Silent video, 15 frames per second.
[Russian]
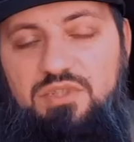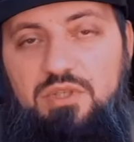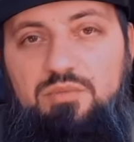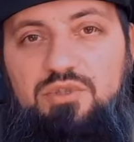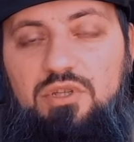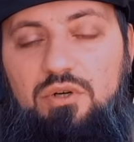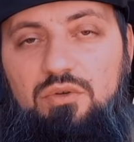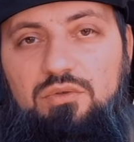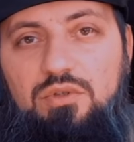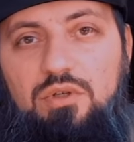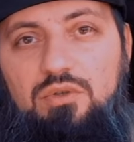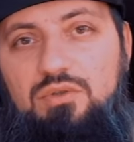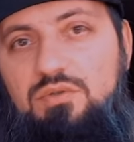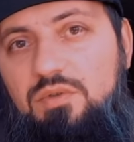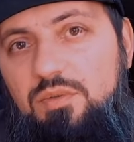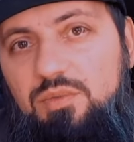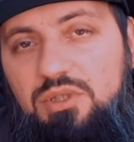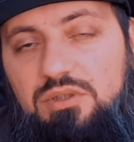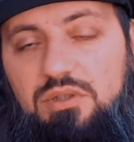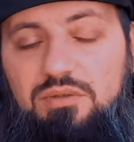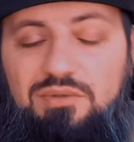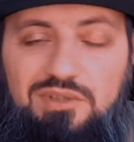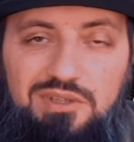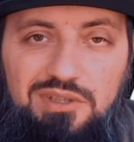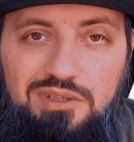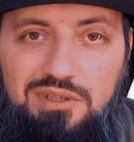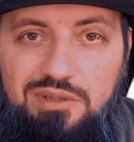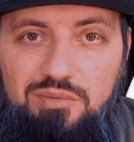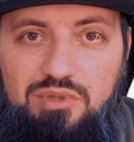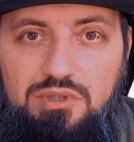Всем здорово, народ, с вами Эдгар, вы на
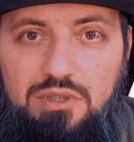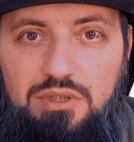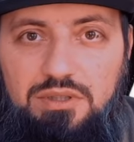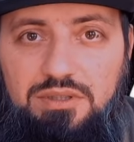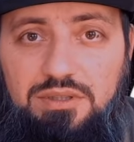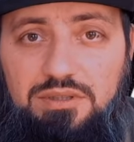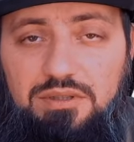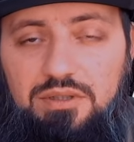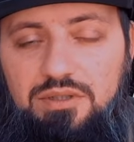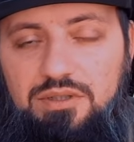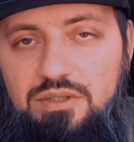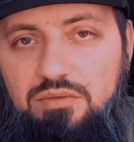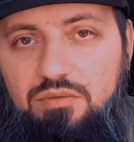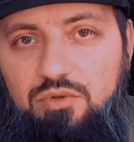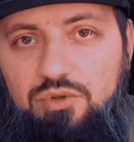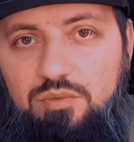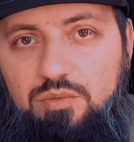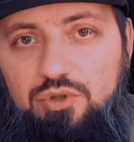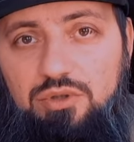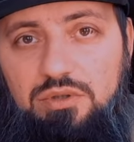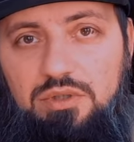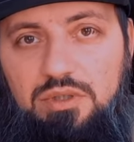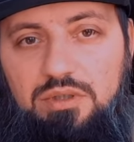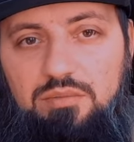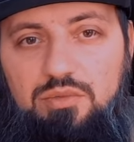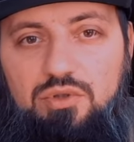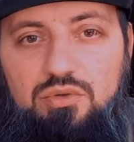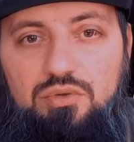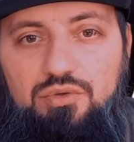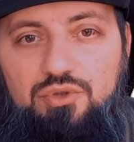канале Масли от Эдгара. Сегодня будет
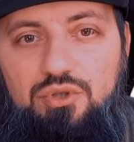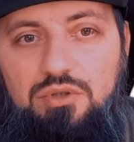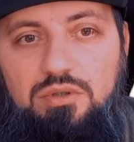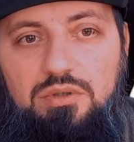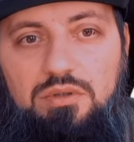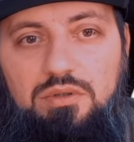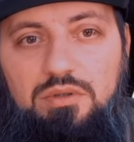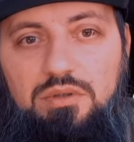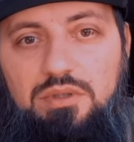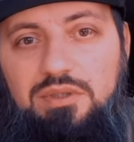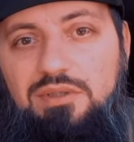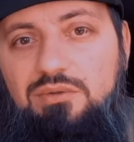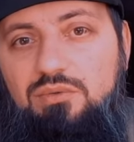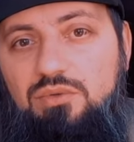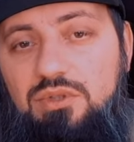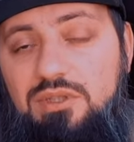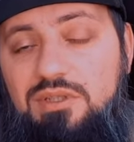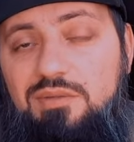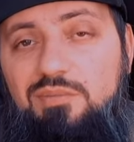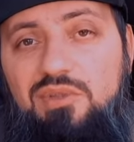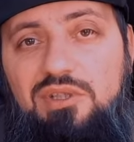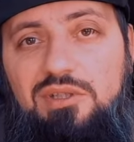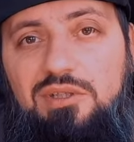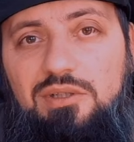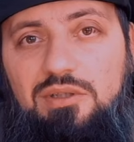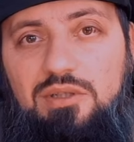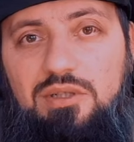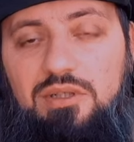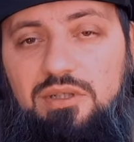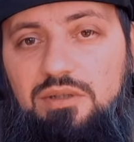обзорчик, э, это у нас
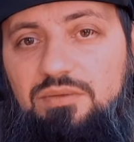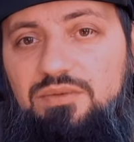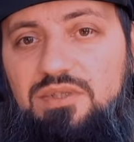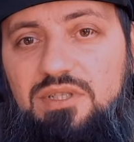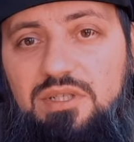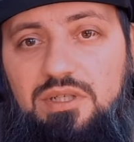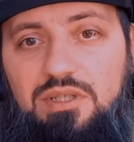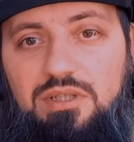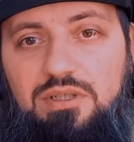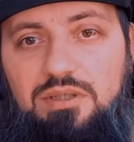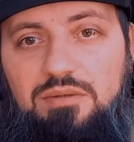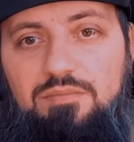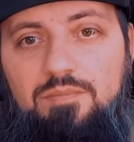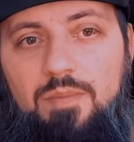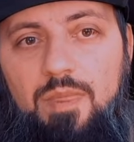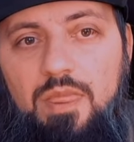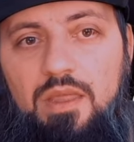мини-игра в телеге.